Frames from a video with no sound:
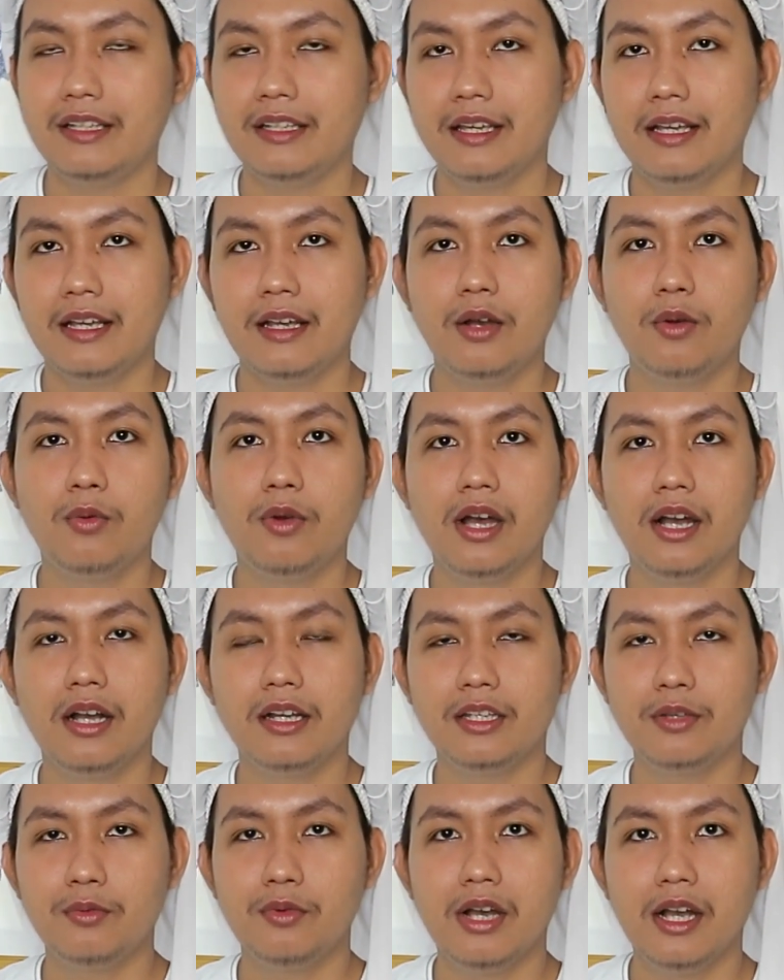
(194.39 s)
ya
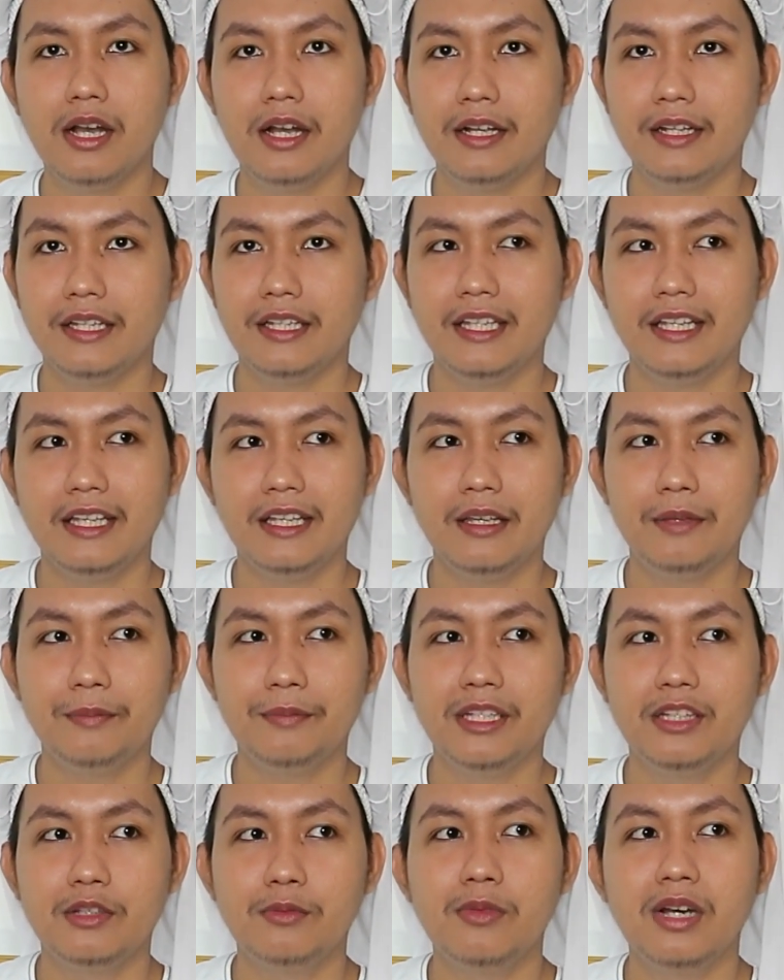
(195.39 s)
wangi-wangi
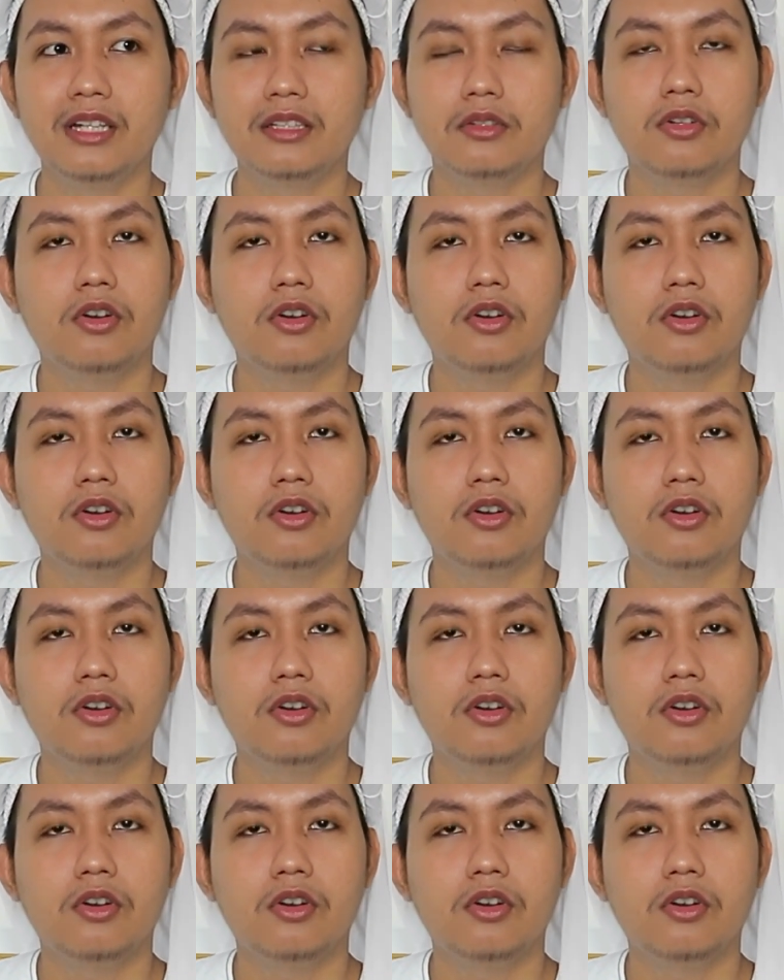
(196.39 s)
minuman